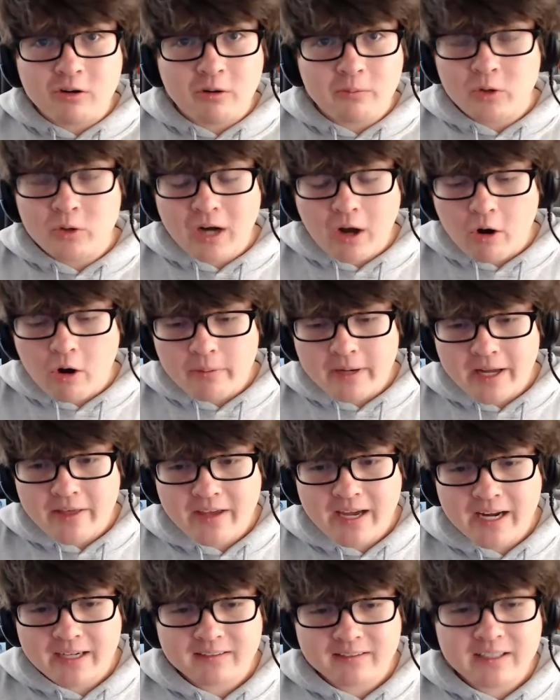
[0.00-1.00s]
como una obra
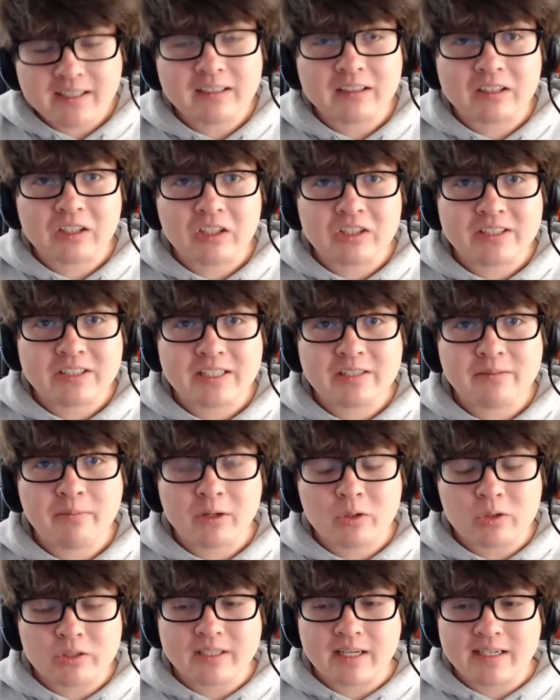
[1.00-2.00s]
de arte, entonces
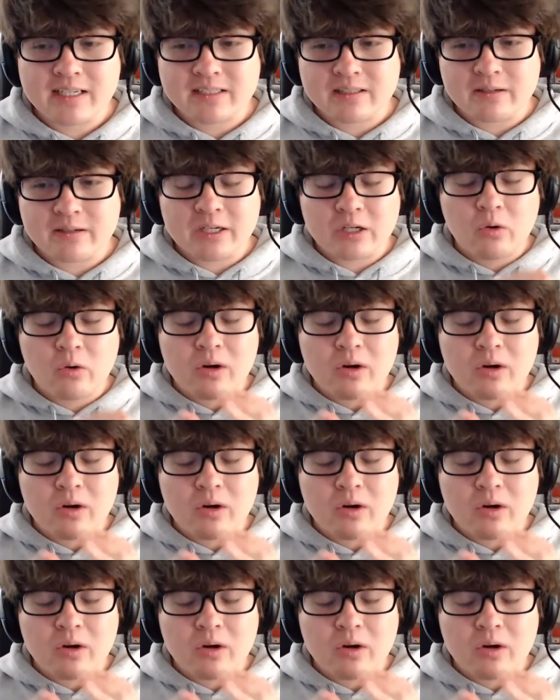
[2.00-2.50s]
me gustaría saber